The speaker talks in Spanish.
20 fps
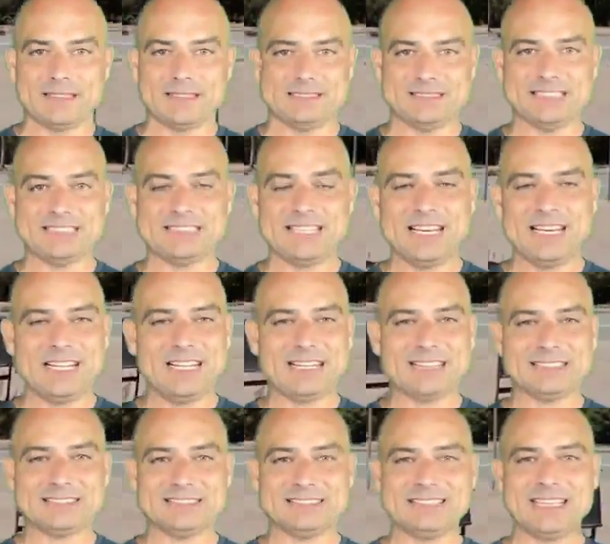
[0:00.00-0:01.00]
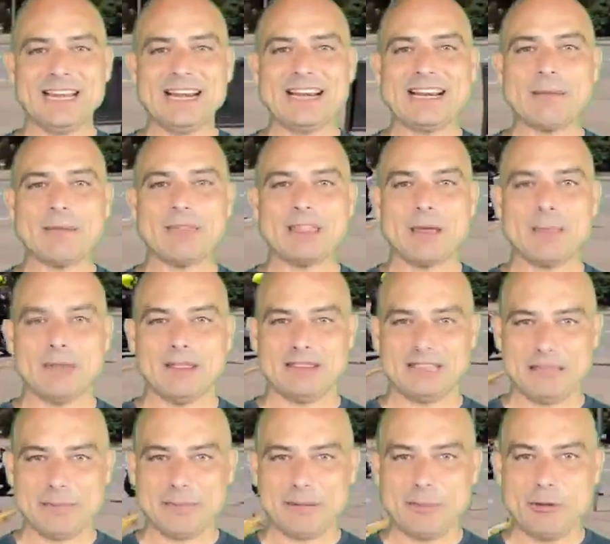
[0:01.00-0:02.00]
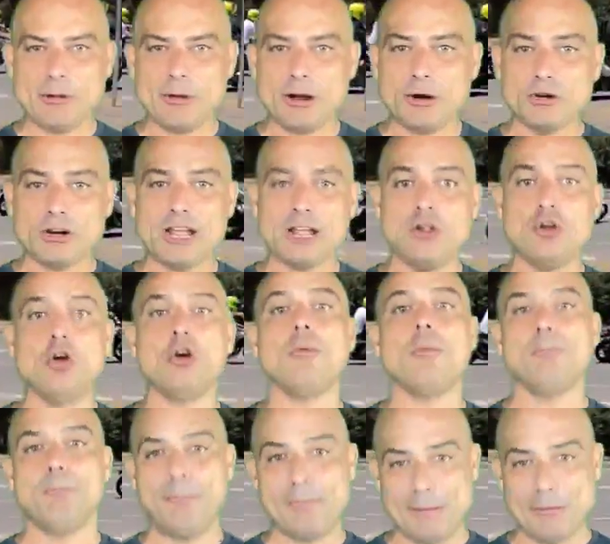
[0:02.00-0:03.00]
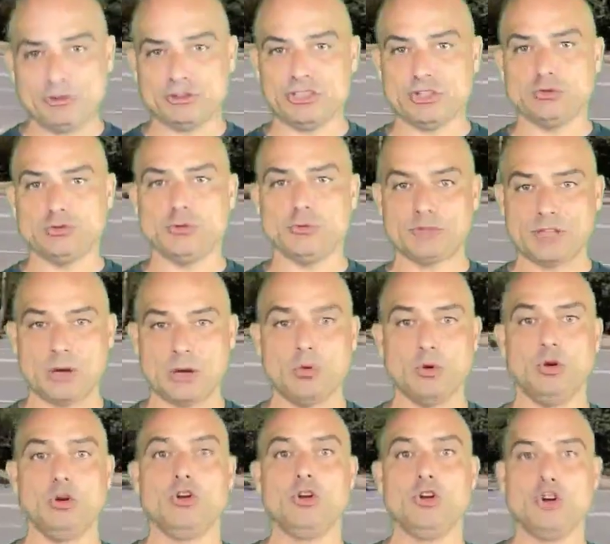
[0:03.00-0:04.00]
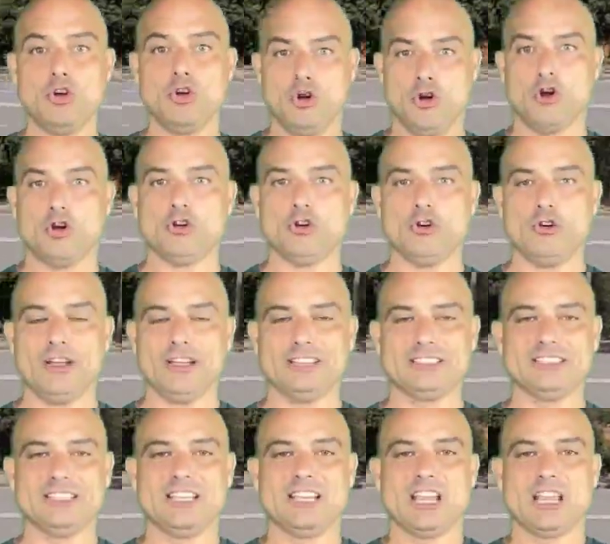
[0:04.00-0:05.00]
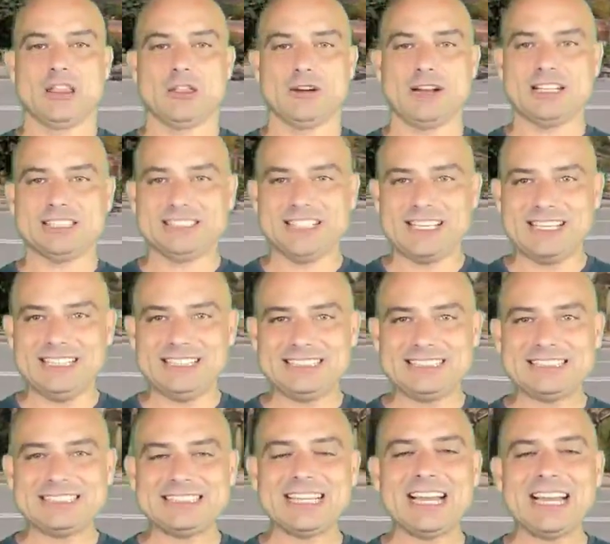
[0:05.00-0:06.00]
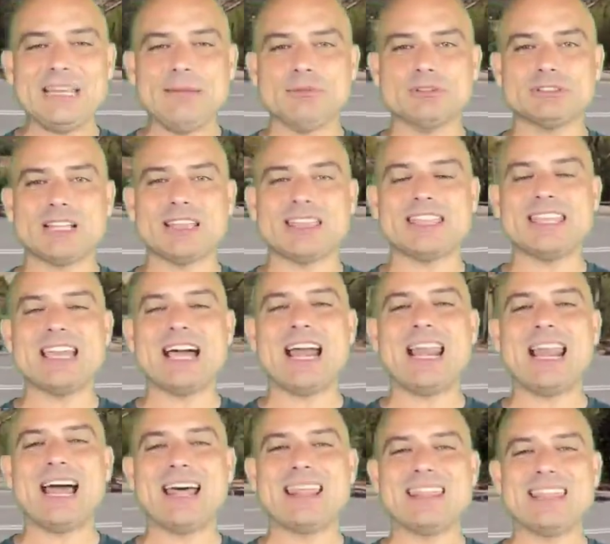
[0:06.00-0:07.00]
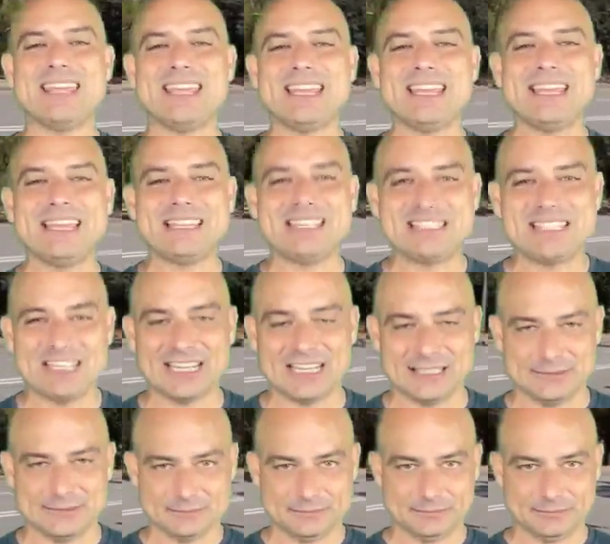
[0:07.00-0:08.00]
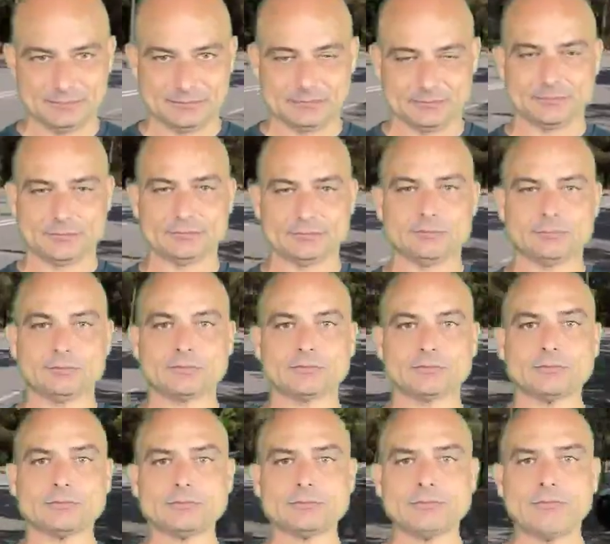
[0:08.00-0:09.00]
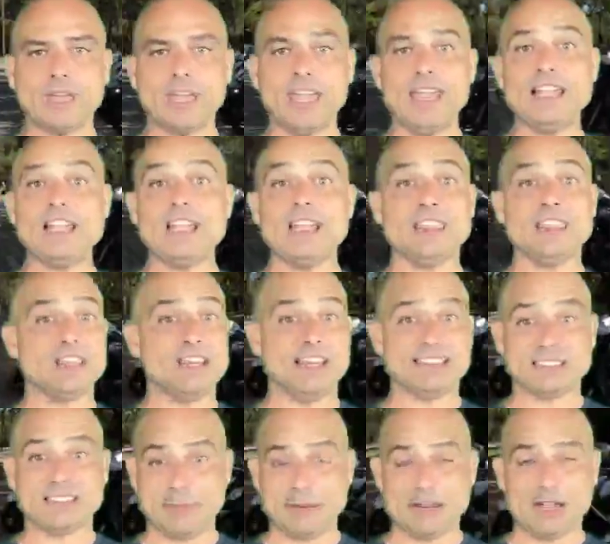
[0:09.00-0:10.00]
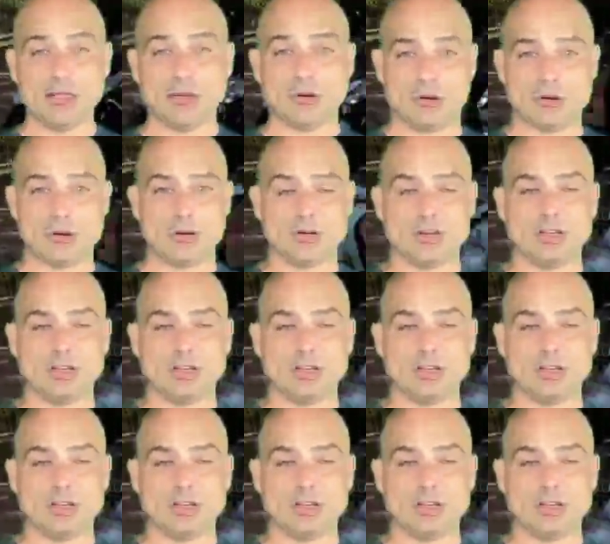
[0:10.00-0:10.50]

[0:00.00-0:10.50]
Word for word: de salir tan rápidamente. Primero valora y luego vemos si es un obstáculo o no lo es. Zona 6, salimos hacia la derecha. Y le dice el examinador,